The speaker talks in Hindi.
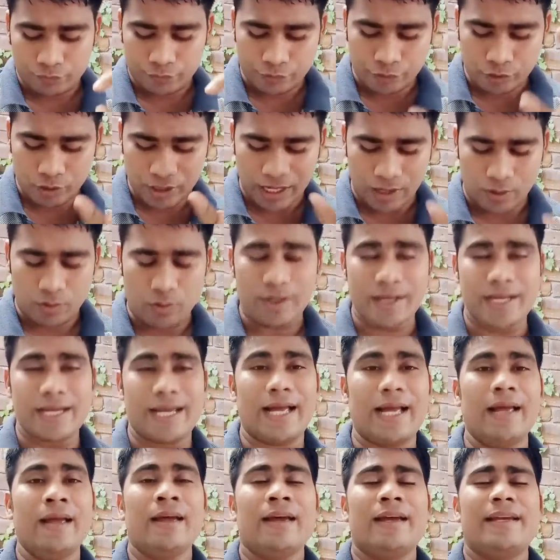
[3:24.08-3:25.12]
वोला हो
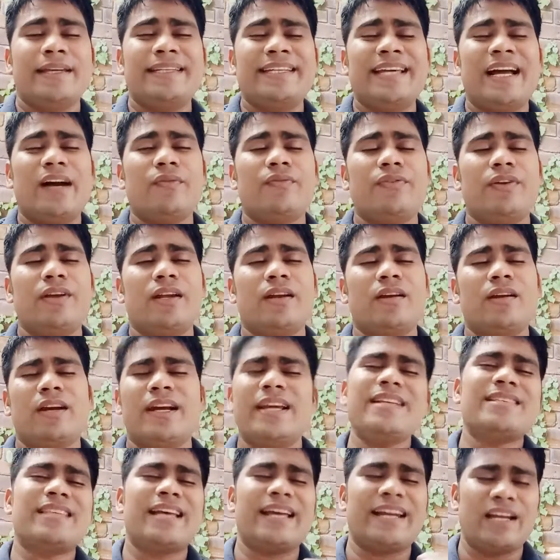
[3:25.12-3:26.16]
गया या फिर
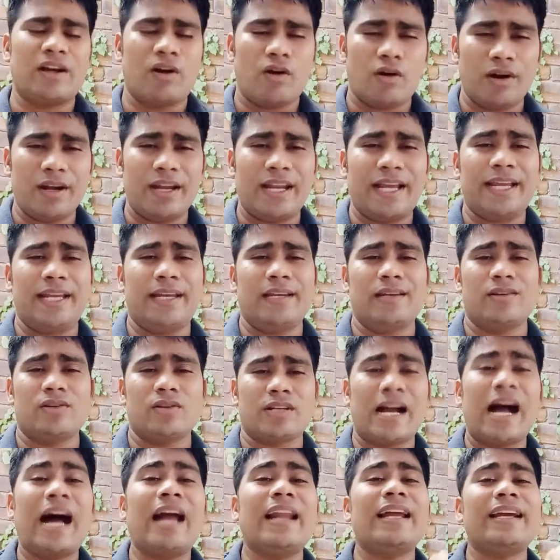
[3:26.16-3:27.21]
कई सारे ऑनलाइन
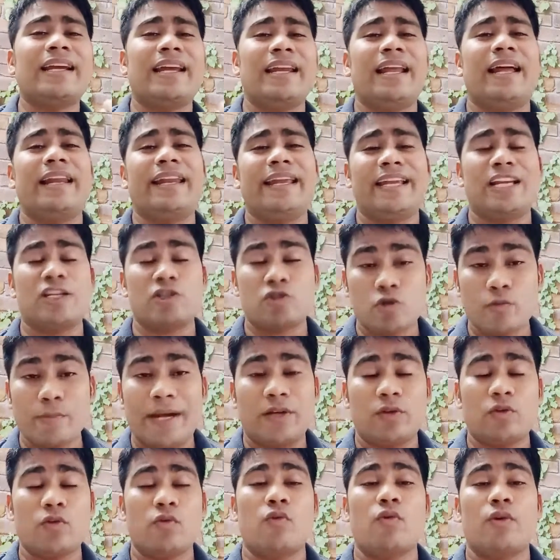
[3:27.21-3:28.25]
खाना खिलाने के
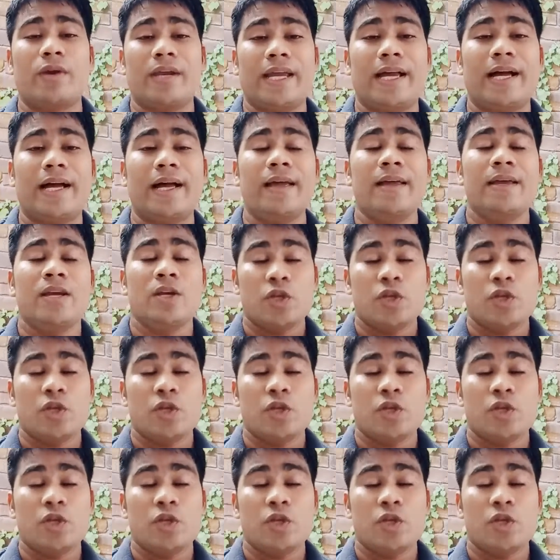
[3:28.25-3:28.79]
जोमेटो हो गया